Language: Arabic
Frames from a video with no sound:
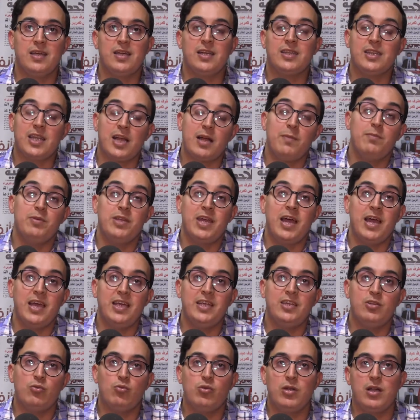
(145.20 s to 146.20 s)
كترغب منها
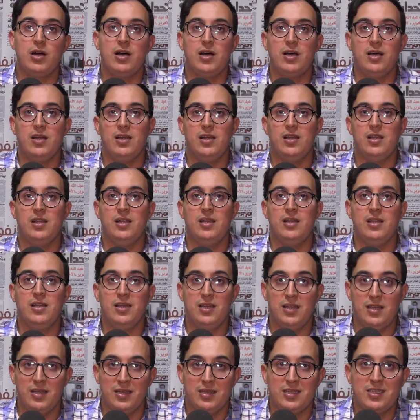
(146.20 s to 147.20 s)
أي دولة
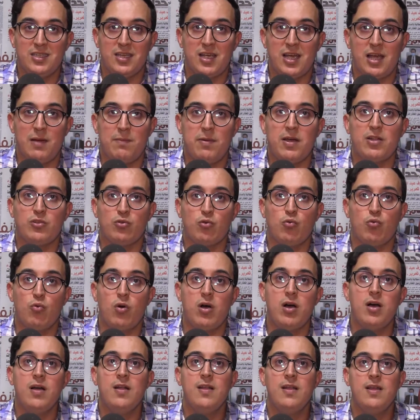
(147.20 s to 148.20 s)
الانتخابات
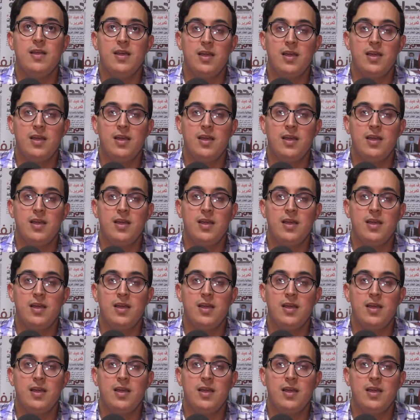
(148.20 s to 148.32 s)
هو